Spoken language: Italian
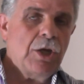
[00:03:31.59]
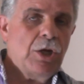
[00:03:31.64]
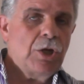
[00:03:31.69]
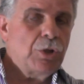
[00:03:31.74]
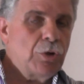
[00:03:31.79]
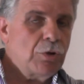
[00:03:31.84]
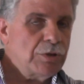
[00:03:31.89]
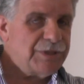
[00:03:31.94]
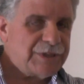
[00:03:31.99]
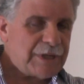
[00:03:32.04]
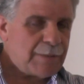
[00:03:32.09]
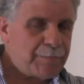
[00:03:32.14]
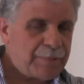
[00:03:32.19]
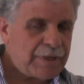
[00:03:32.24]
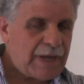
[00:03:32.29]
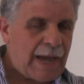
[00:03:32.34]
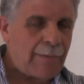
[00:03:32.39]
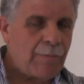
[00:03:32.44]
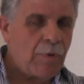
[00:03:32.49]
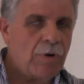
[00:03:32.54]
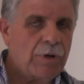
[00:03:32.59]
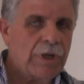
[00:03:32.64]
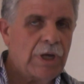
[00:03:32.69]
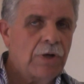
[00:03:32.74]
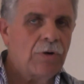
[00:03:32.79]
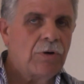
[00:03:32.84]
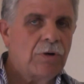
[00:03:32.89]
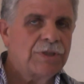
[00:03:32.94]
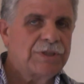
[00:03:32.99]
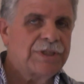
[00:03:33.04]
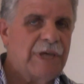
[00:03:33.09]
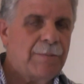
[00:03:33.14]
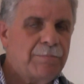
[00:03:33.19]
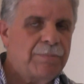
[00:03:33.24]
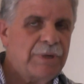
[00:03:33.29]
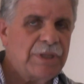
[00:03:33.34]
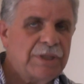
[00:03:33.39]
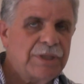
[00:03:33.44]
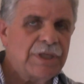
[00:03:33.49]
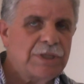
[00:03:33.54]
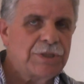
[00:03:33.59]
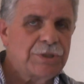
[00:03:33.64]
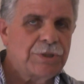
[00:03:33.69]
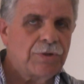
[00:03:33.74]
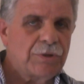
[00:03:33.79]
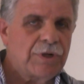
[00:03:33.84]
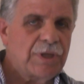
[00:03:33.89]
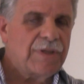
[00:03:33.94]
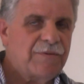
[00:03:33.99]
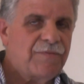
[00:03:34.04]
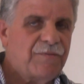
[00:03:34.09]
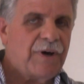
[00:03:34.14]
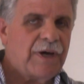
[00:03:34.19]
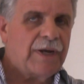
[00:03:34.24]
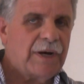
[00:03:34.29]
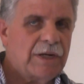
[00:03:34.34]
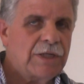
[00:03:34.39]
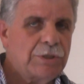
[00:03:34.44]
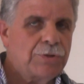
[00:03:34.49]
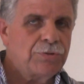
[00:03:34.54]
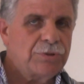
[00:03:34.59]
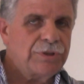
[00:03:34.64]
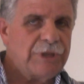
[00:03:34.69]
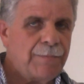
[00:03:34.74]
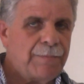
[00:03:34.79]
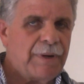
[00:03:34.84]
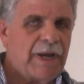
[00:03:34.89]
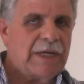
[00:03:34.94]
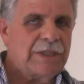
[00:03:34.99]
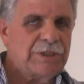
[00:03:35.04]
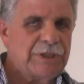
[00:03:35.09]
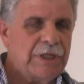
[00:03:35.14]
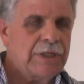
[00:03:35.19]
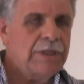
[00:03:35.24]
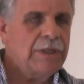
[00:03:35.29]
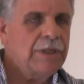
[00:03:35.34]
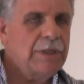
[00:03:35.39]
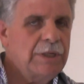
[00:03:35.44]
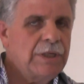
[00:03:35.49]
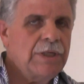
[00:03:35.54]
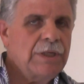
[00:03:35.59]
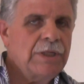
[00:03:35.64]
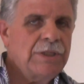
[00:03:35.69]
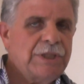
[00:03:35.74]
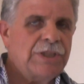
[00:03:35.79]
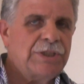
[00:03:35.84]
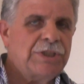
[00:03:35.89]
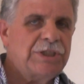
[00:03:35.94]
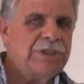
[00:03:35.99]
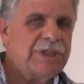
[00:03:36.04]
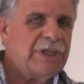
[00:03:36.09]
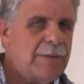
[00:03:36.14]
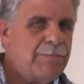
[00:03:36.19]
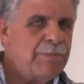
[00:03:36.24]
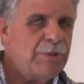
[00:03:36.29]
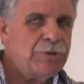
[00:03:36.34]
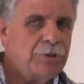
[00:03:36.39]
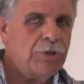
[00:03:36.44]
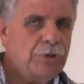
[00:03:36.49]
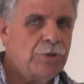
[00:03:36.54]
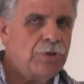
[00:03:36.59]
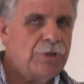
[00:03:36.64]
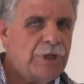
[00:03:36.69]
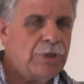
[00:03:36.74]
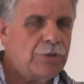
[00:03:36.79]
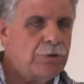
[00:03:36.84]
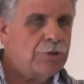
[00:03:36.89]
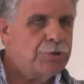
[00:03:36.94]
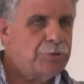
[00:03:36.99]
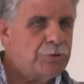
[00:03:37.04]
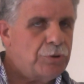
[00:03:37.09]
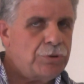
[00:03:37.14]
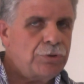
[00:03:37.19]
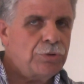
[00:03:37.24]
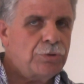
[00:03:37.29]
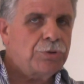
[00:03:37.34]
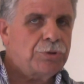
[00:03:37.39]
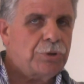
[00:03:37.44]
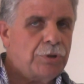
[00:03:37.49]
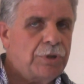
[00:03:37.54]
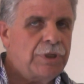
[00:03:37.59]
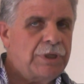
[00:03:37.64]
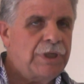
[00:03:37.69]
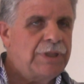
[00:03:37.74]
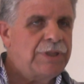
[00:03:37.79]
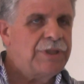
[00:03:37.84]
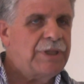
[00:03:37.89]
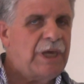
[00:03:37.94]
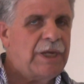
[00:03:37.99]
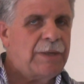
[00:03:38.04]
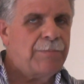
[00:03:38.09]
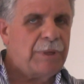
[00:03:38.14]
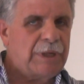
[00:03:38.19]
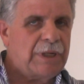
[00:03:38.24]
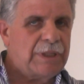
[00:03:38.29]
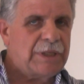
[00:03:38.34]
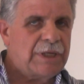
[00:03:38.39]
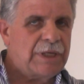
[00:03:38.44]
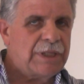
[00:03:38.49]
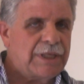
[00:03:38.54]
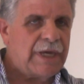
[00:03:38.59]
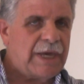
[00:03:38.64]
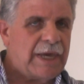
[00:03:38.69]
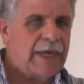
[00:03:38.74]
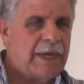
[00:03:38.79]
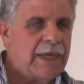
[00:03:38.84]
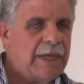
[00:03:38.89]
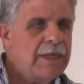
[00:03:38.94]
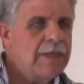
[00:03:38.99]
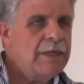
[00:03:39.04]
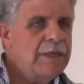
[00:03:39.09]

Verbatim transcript: Non sappiamo che cosa abbia intenzione di fare la Giunta Pace, se ci sarà bisogno del nostro aiuto in termini di idee,